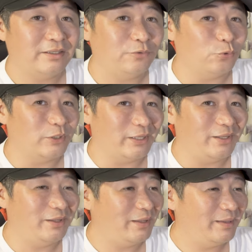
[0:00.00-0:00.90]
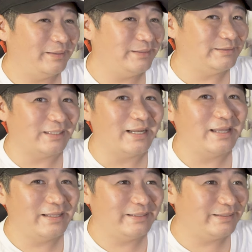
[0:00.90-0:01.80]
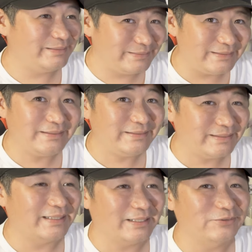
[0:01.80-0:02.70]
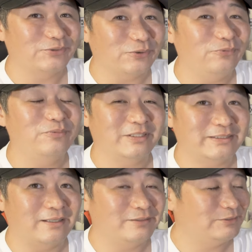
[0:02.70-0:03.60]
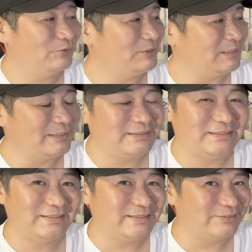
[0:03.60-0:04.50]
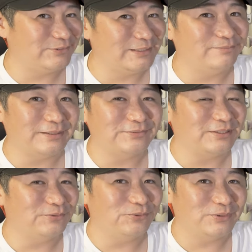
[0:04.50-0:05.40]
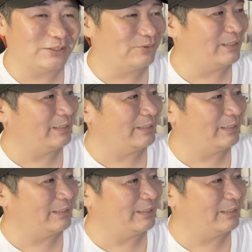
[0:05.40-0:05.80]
結構ね、いいんじゃないいいんじゃないのって思いました正直一軸ジンバルってどうなのか